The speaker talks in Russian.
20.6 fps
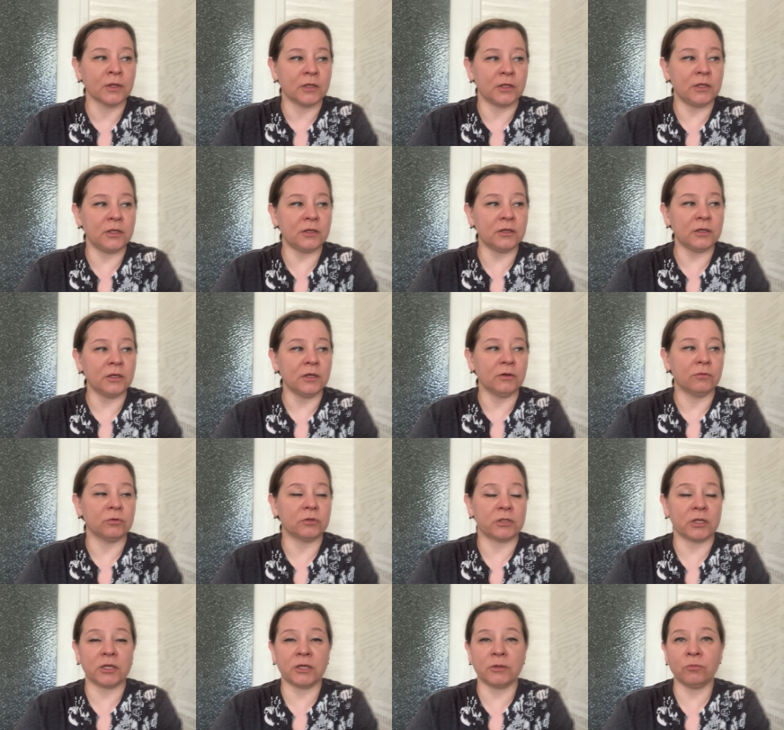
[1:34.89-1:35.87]
И
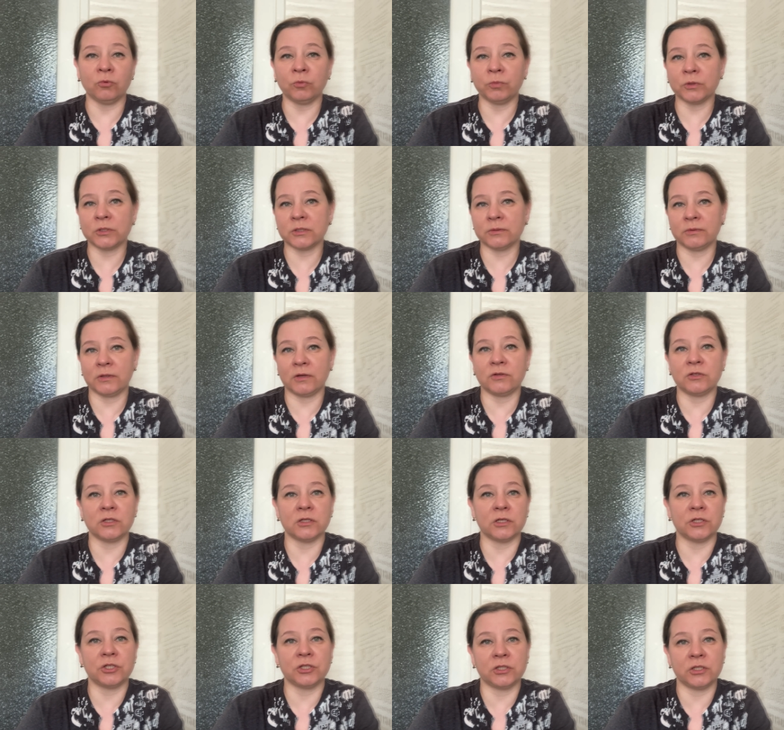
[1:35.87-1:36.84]
вот таким образом я
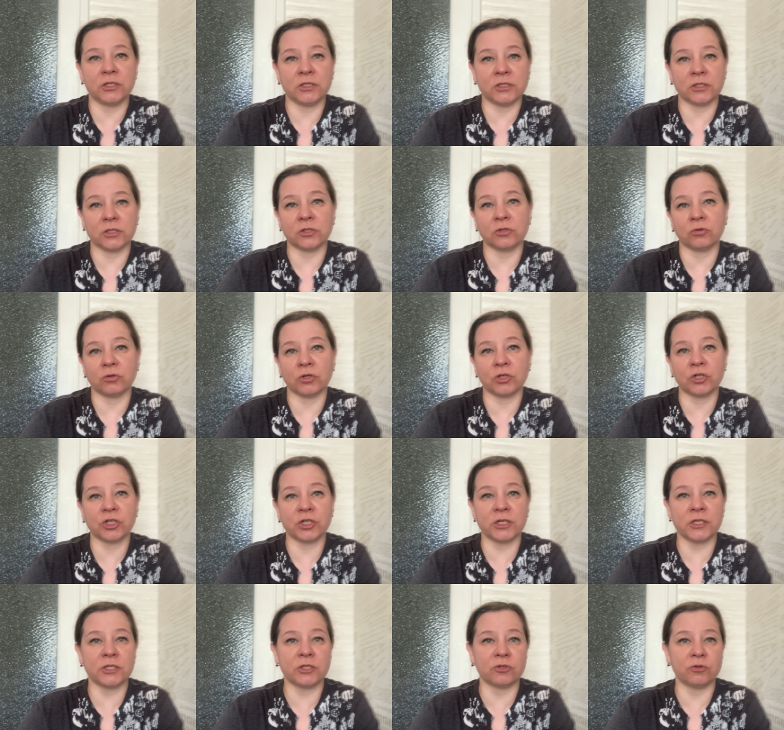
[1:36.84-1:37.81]
взяла
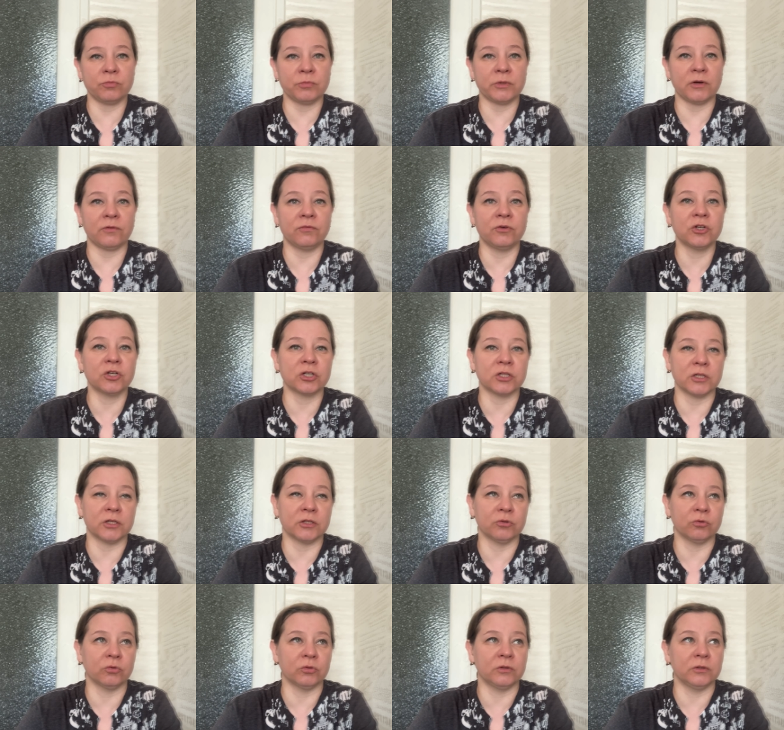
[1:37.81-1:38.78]
446, и у меня вышло
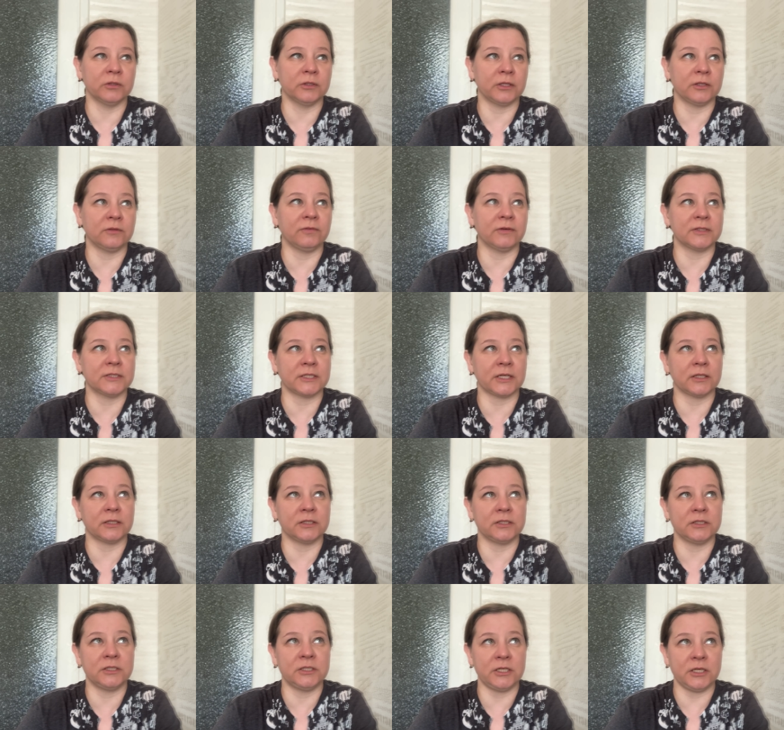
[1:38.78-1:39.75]
ну, на
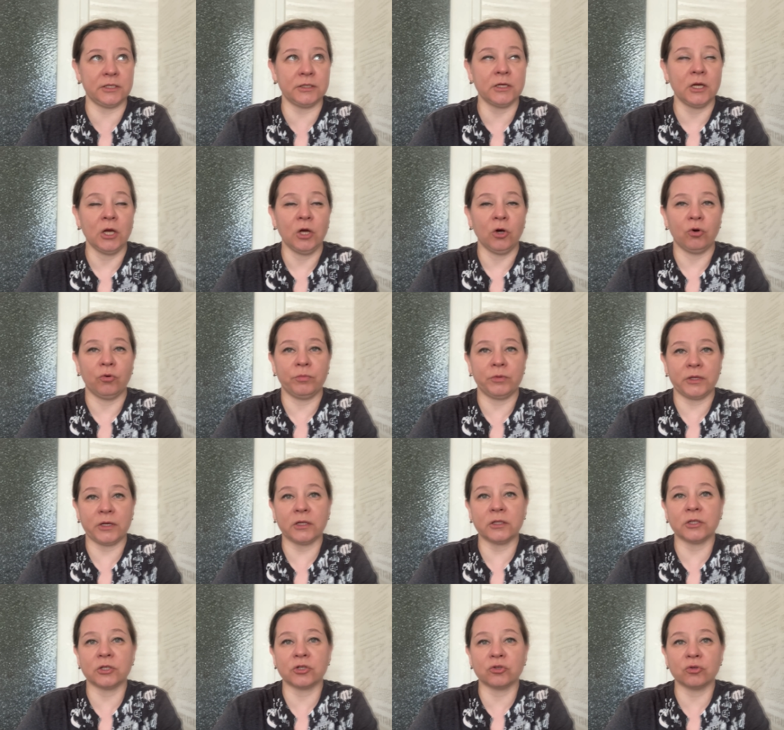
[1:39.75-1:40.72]
20 день, у
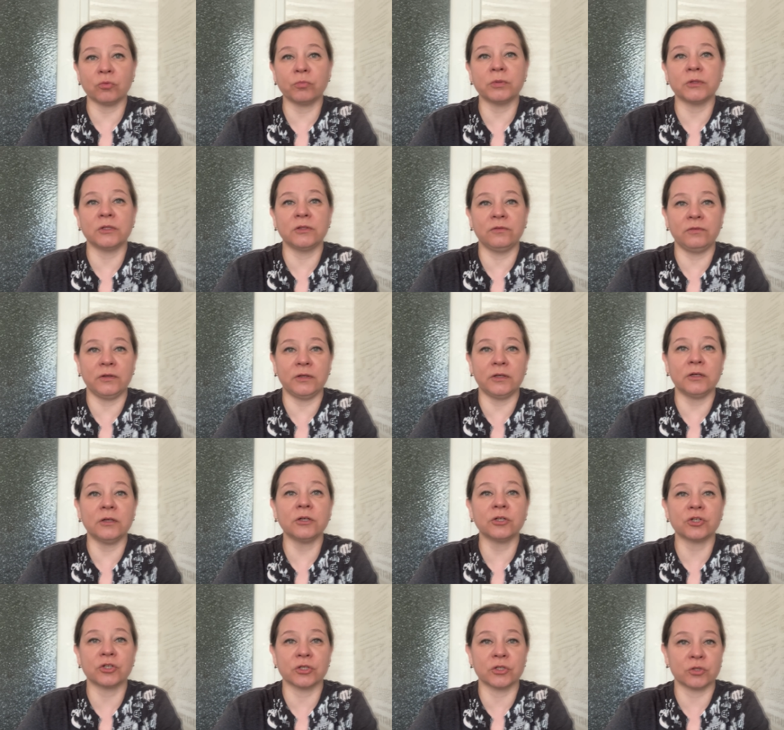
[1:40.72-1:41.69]
меня должно быть
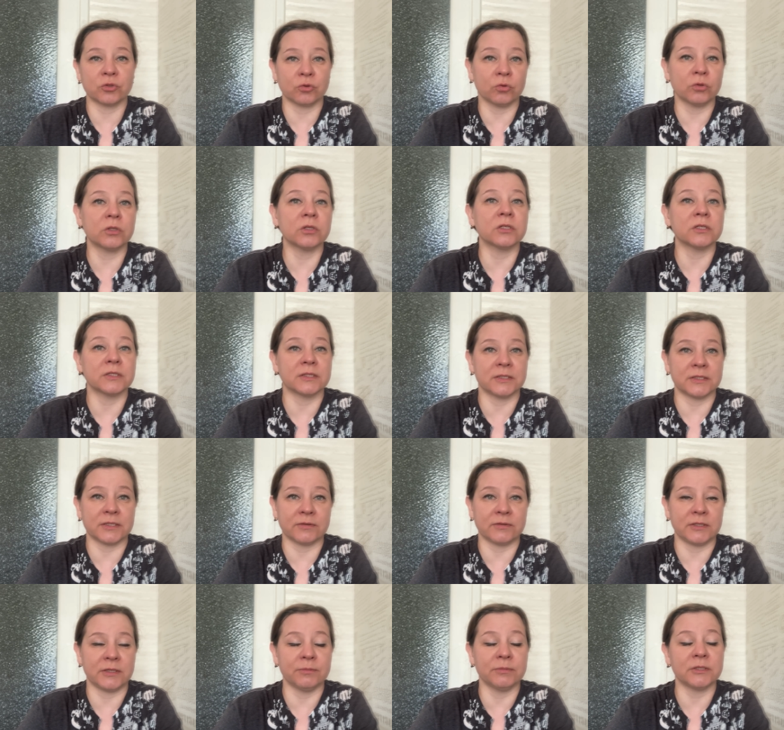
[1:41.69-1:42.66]
2 600
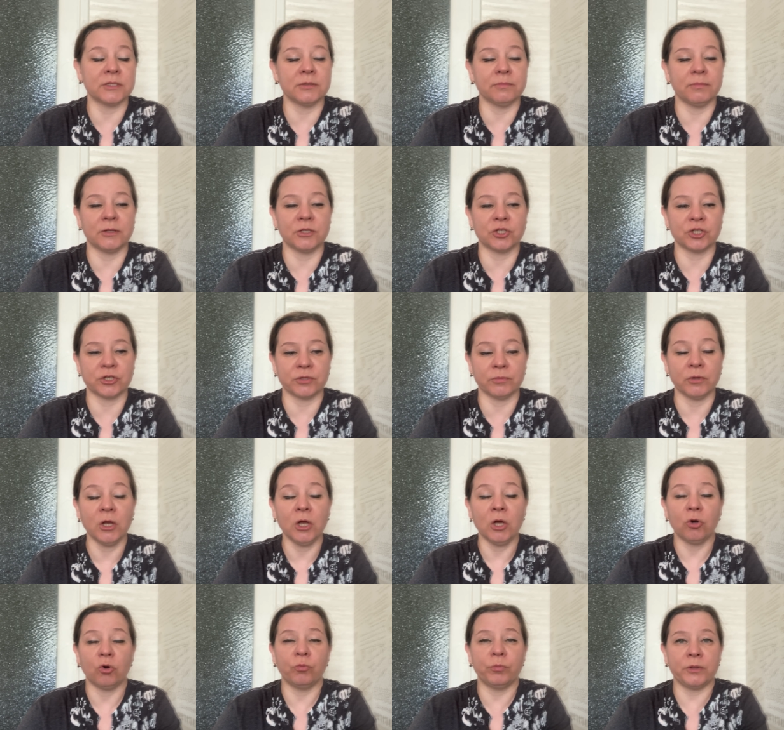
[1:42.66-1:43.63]
совсем с небольшим.
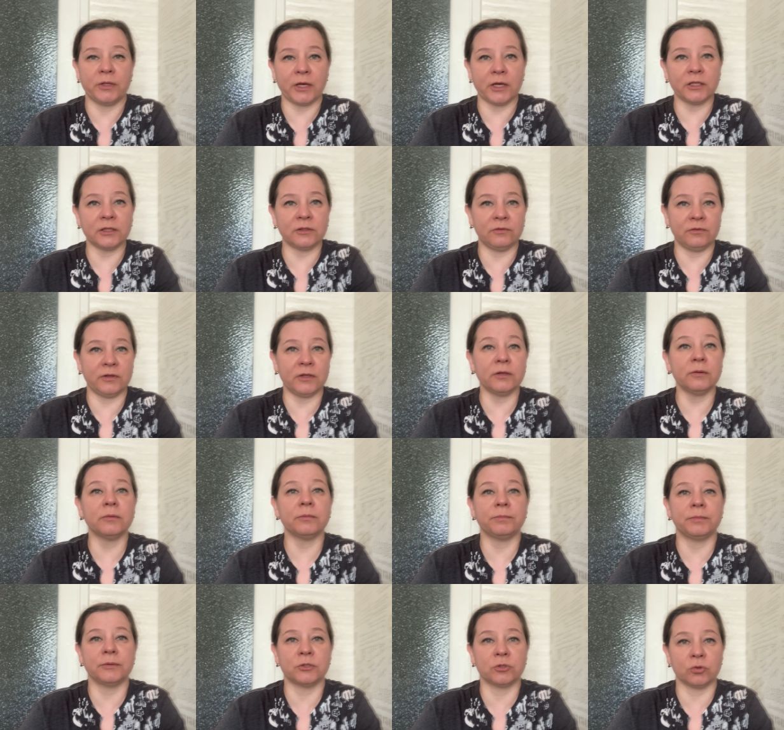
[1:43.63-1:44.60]
У меня 2
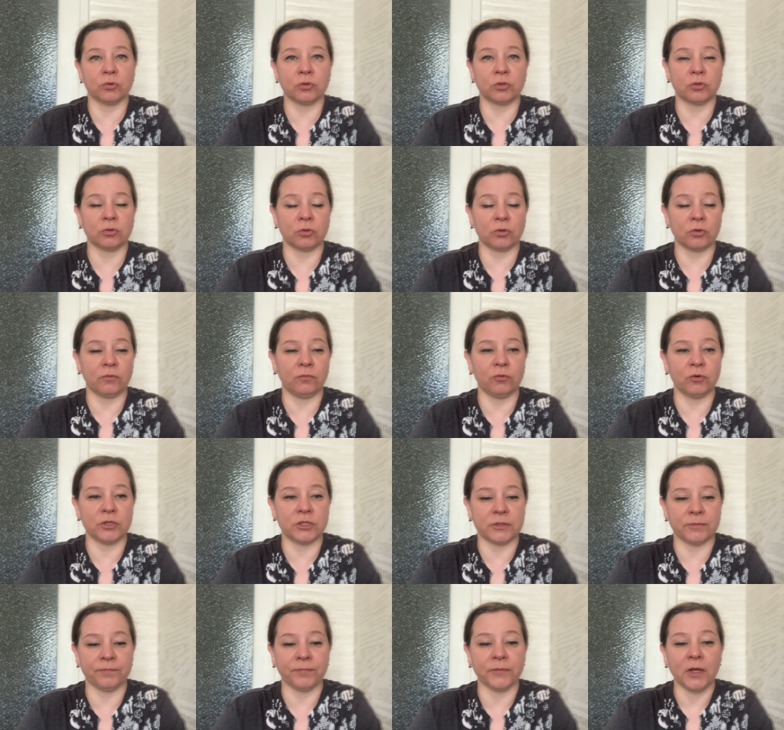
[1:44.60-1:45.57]

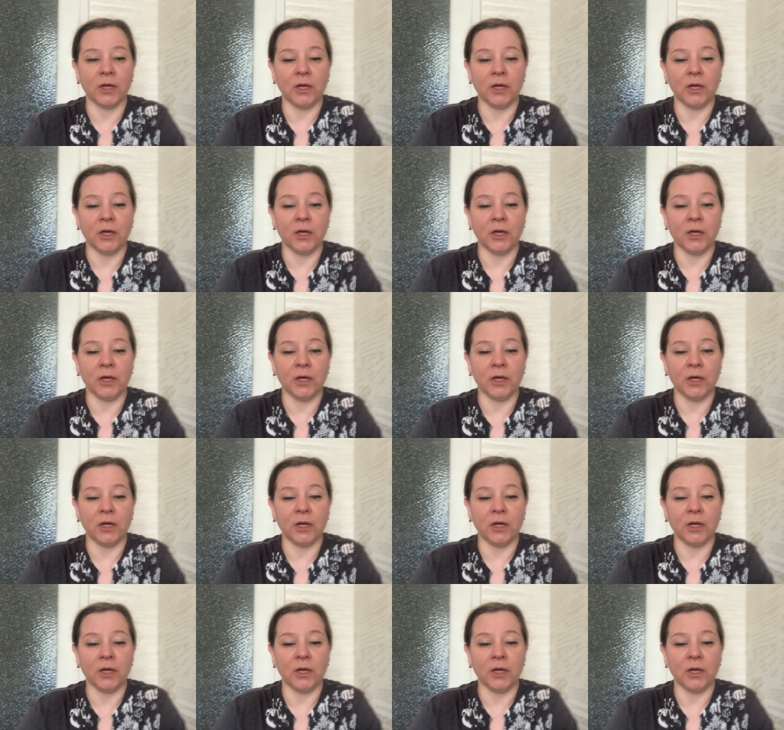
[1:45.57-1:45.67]
548.